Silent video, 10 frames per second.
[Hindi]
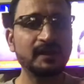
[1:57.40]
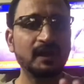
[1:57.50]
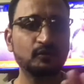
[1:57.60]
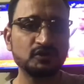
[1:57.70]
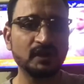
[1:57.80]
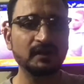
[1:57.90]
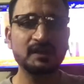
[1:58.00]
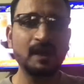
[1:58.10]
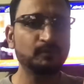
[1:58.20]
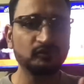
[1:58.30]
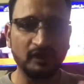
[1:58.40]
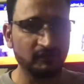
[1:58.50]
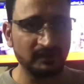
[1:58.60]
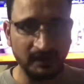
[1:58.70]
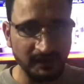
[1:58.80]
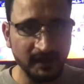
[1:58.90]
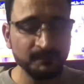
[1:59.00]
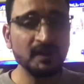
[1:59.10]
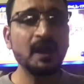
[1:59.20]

या कुछ करने की आपको ज़रूरत नहीं है